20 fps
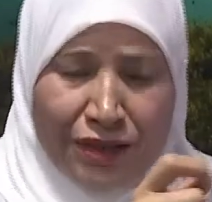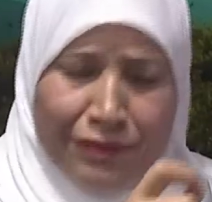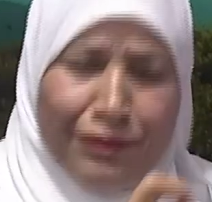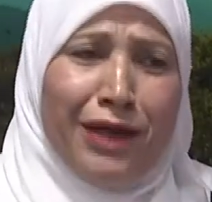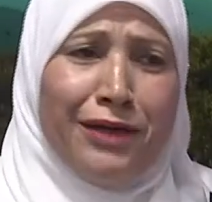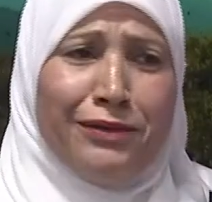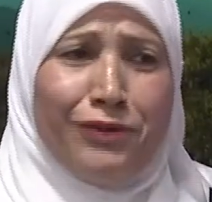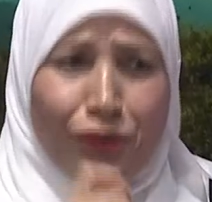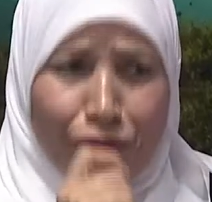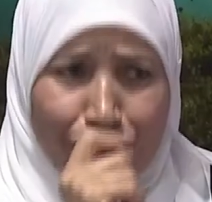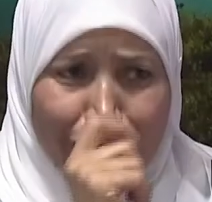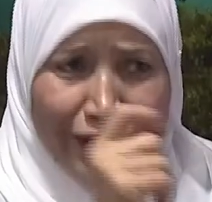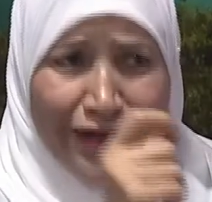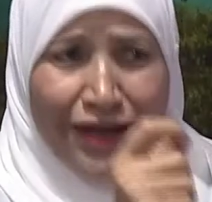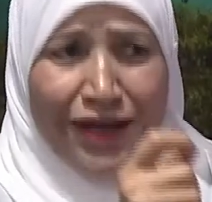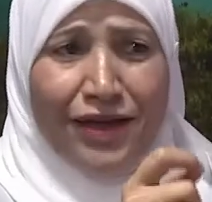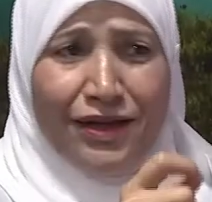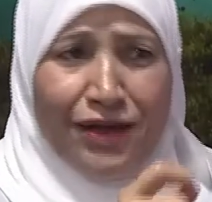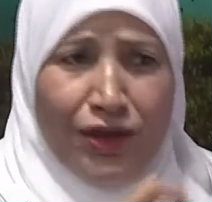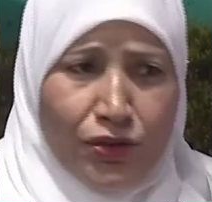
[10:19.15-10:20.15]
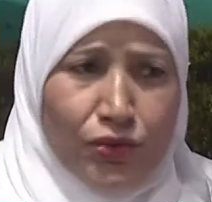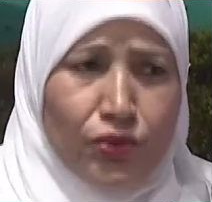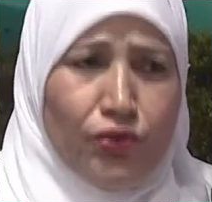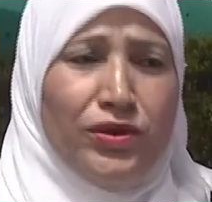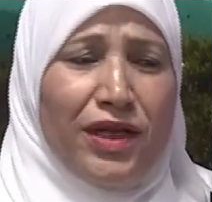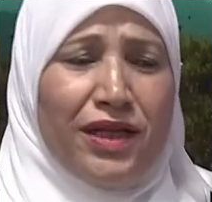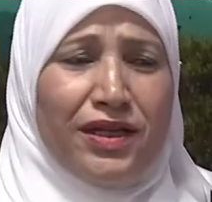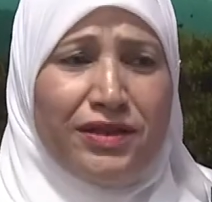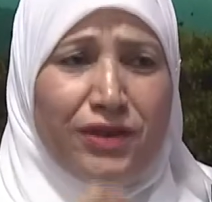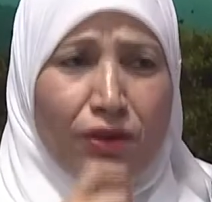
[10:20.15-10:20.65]
ما هي بقول رح نكون
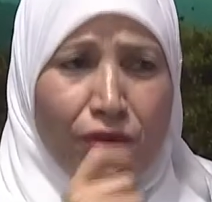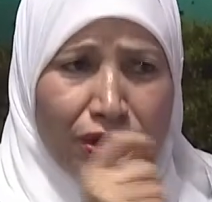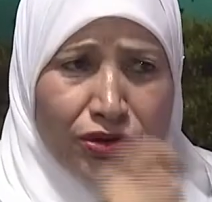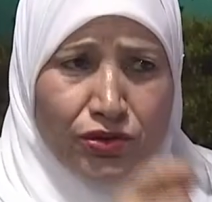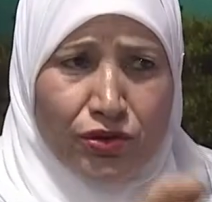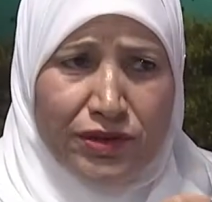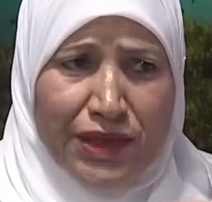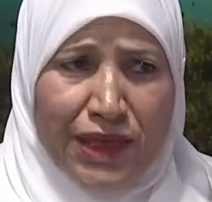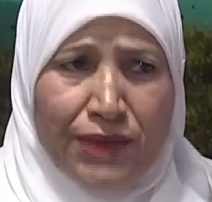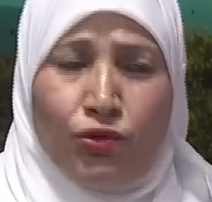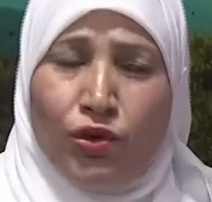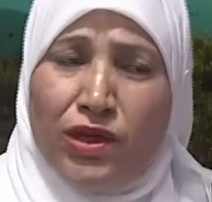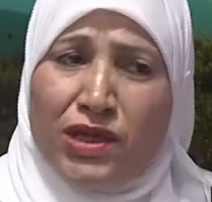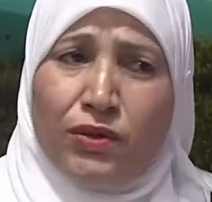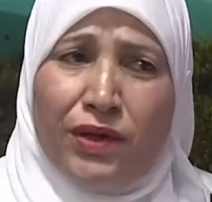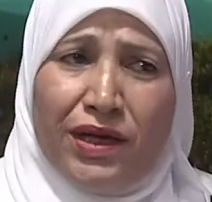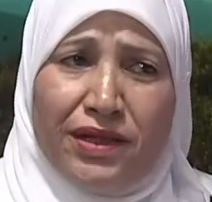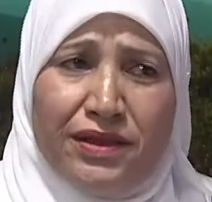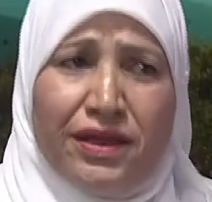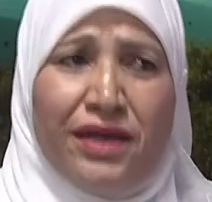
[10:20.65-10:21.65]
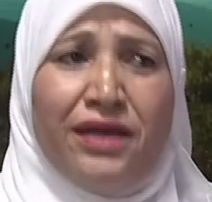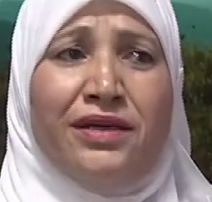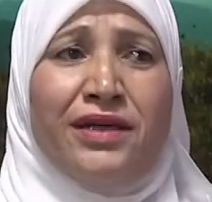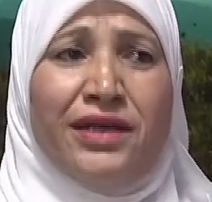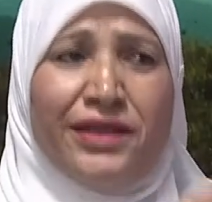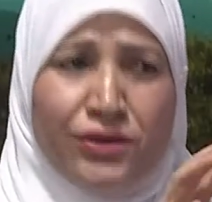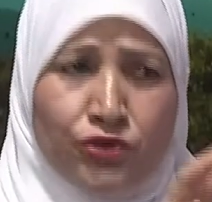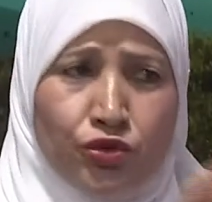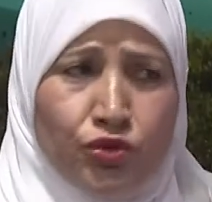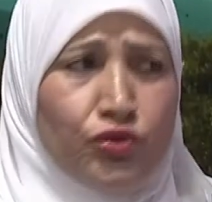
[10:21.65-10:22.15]
على تواصل دائم وهذا وعدناه
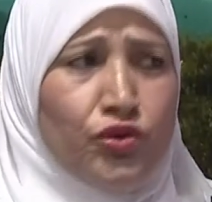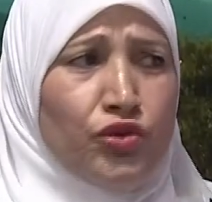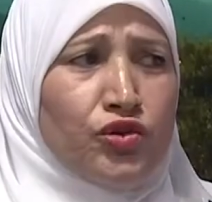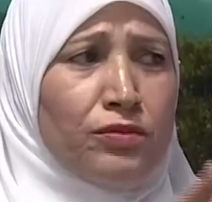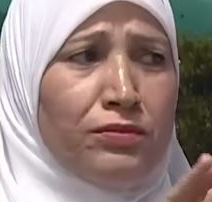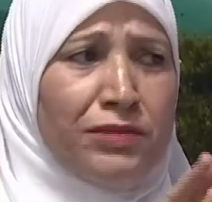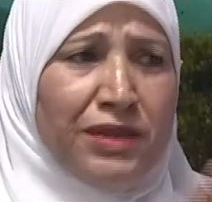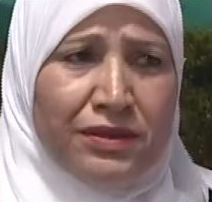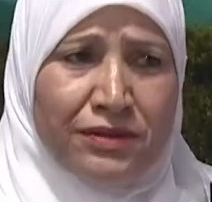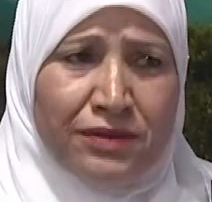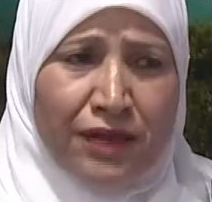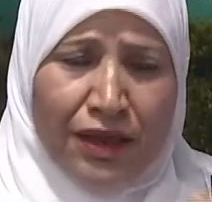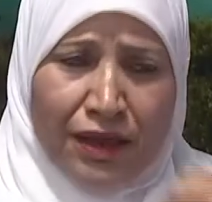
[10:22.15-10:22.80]
احنا جزء من